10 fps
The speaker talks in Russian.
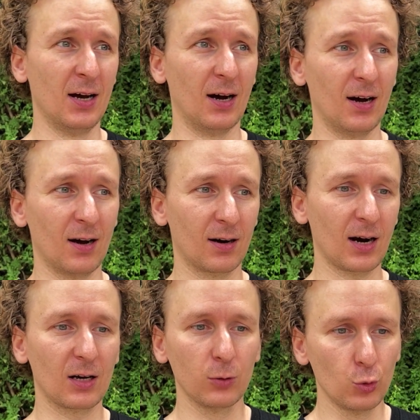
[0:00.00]
а,
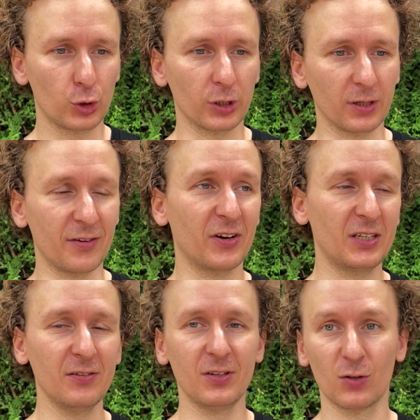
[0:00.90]
как лучше,
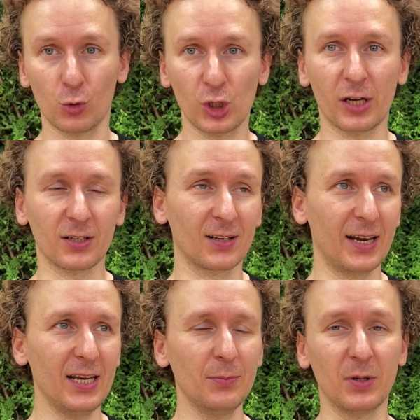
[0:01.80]
эффективнее изучать
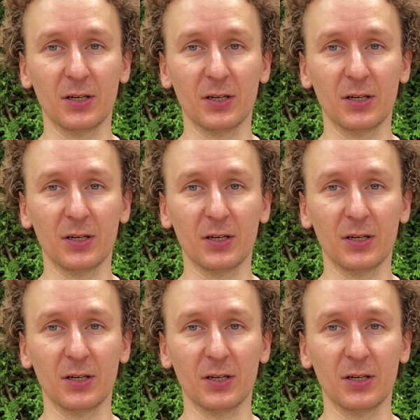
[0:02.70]
алгоритмы,